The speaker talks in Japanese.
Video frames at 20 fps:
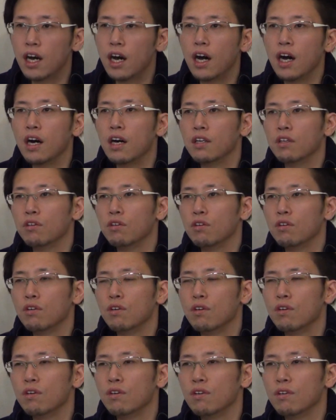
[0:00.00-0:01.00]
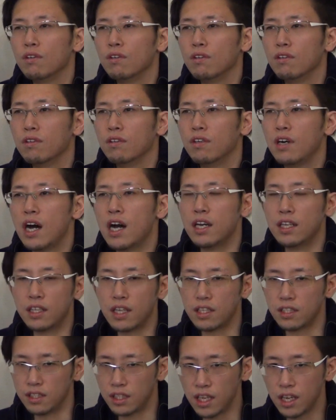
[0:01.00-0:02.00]
あのー、相
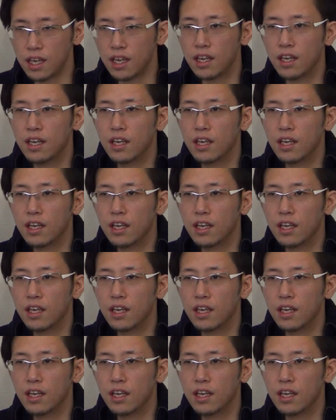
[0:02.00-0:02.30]
手にね